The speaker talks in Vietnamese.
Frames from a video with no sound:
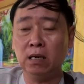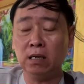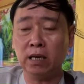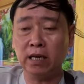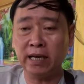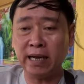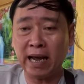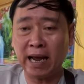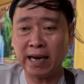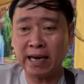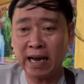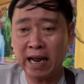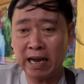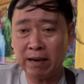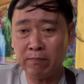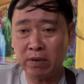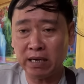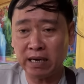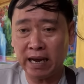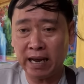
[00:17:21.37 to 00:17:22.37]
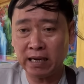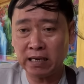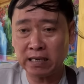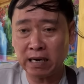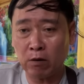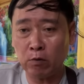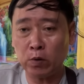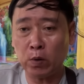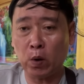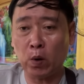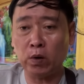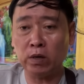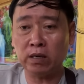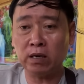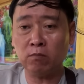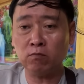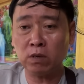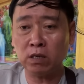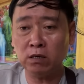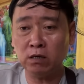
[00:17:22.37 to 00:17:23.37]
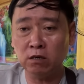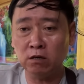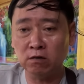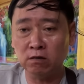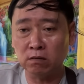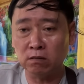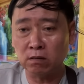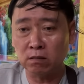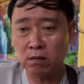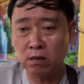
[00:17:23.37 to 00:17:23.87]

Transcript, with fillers: thì ngày nay mình gắn trao dồi trong cái đường